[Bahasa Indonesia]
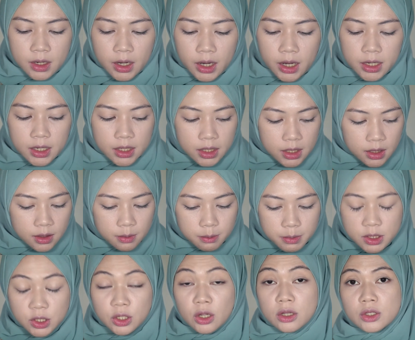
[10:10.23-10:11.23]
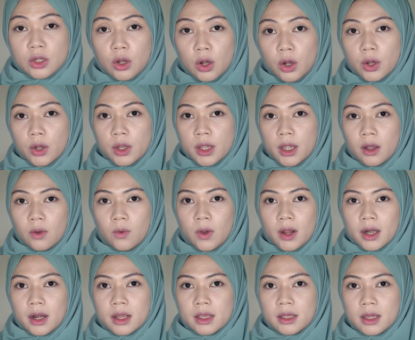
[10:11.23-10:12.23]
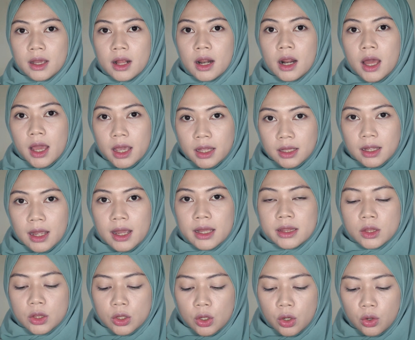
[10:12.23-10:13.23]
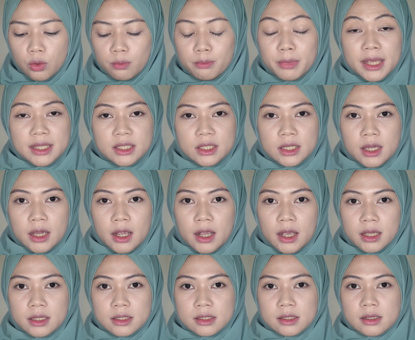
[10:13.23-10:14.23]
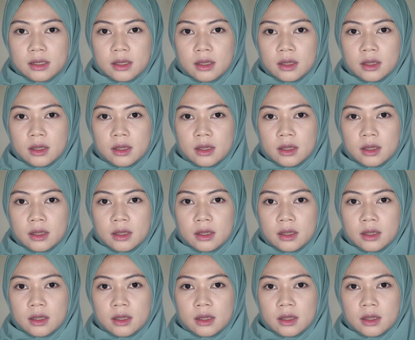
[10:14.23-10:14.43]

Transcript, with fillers: kayaknya lebih cocok yang warnanya light atau beige ya guys